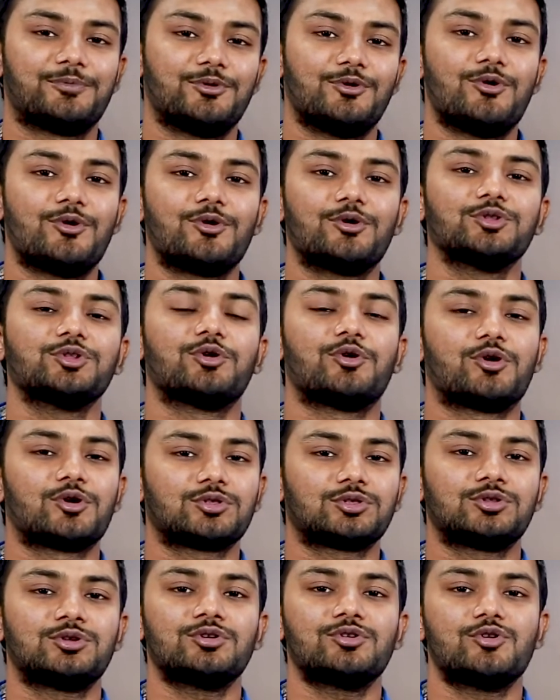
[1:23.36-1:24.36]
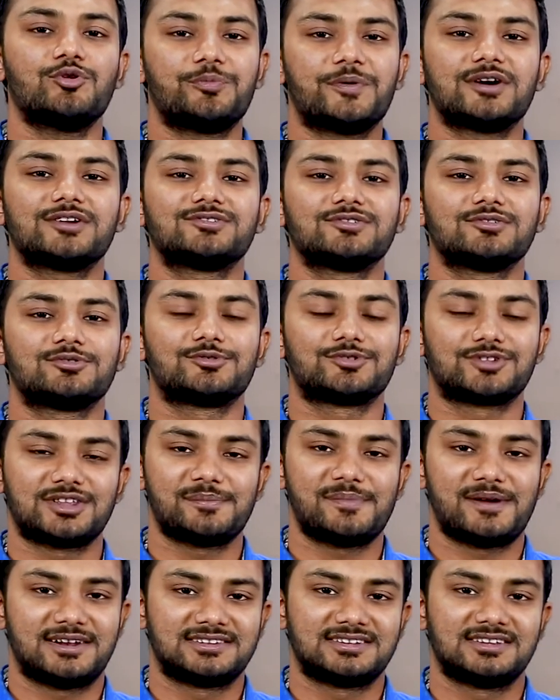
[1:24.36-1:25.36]
নগদ অর্থ উপার্জন করতে
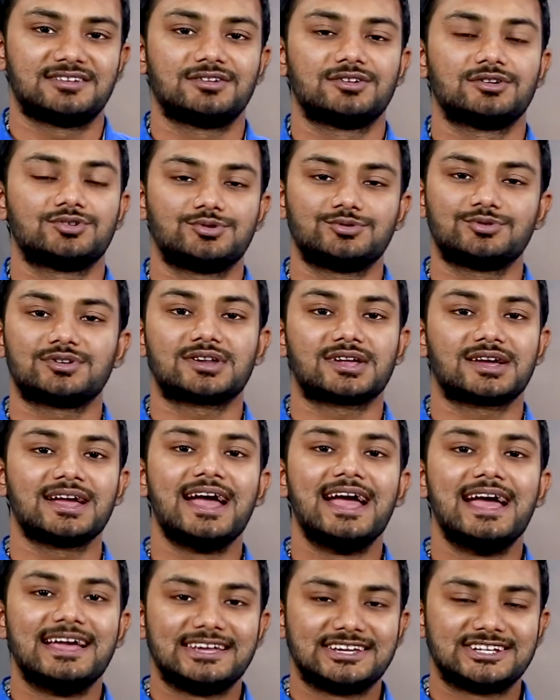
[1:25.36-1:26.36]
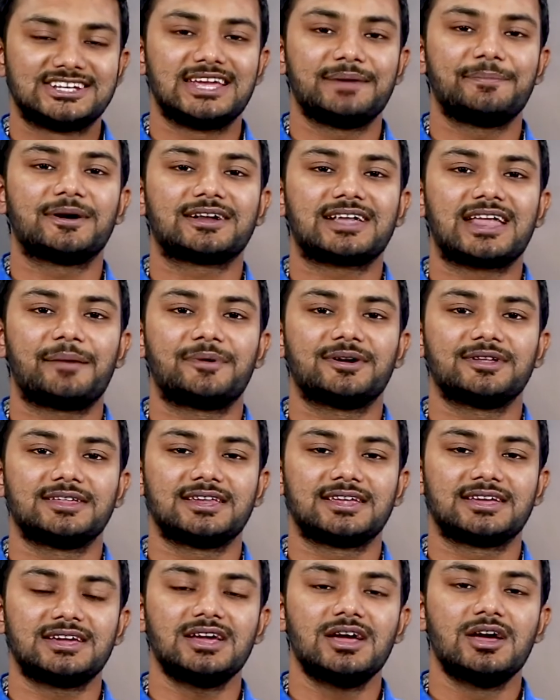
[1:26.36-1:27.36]
পারছেন সুতরাং সেবাটা
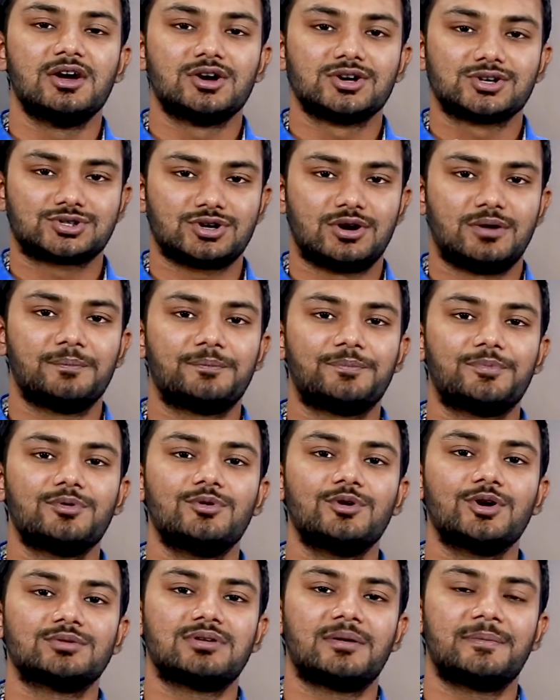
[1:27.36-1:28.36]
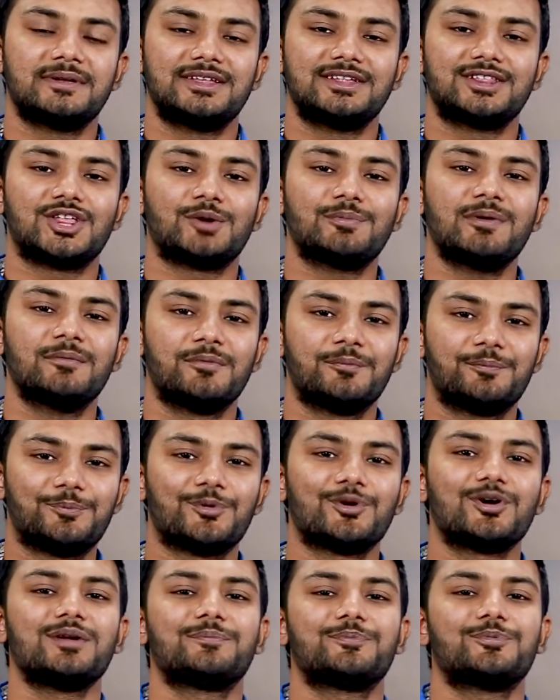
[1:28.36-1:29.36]
আমাদেরকে সম্পূর্ণভাবে দিতে হবে এবং
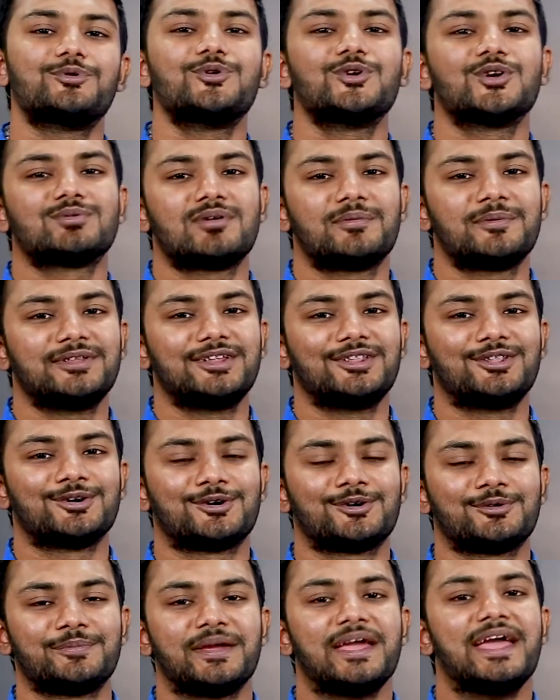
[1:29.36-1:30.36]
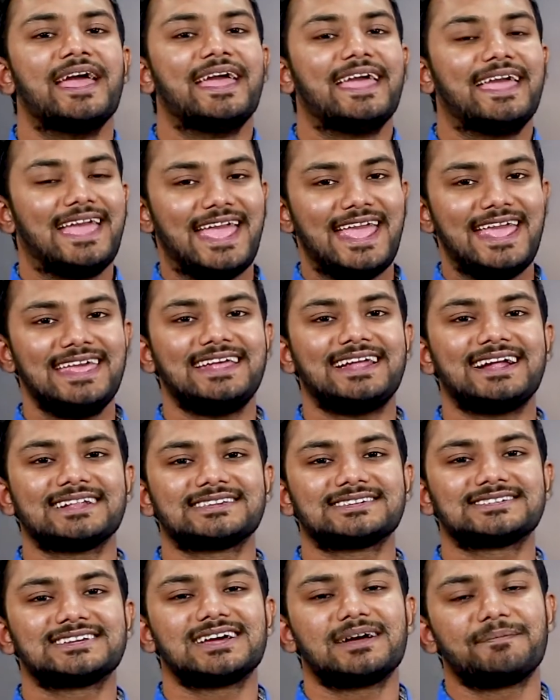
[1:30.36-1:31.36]
পরিপূর্ণভাবে দিতে হবে এই
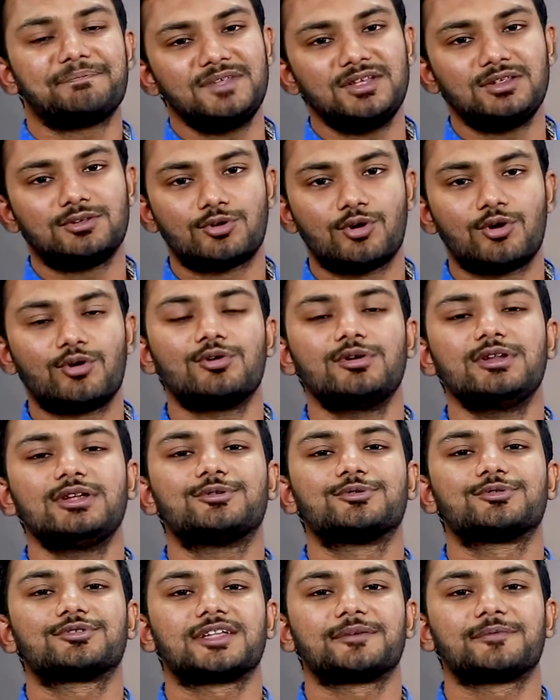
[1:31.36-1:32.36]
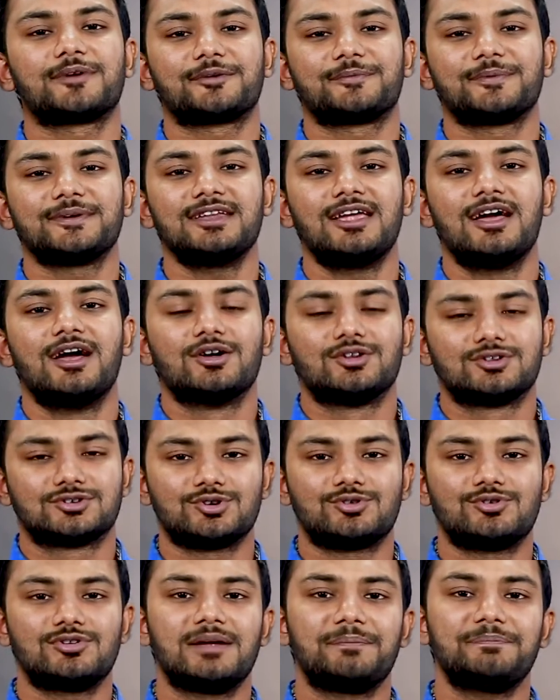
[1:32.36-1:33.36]
কাজটা আপনি তখনই করতে পারবেন
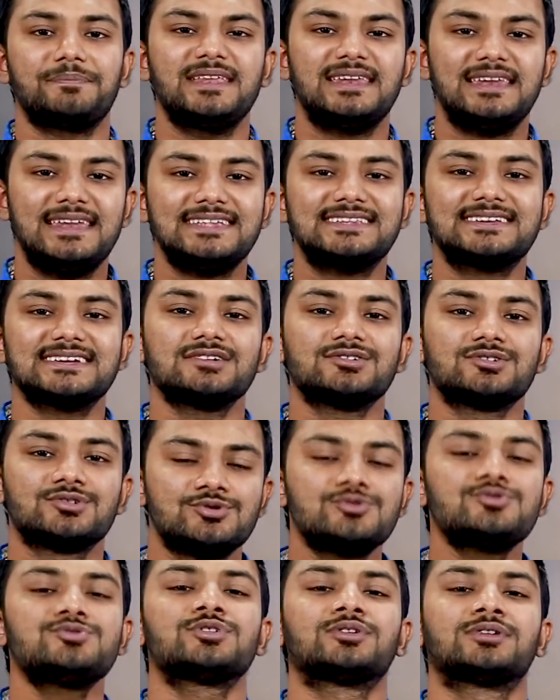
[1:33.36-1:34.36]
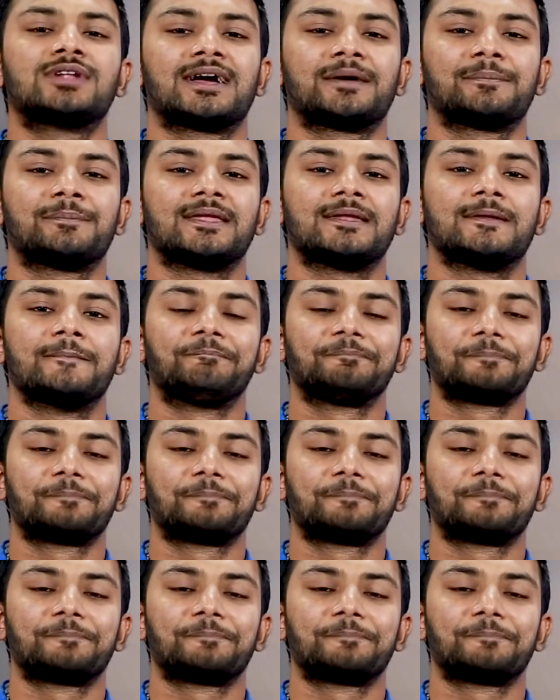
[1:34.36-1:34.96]
যখন আপনি নিজে সুস্থ থাকবেন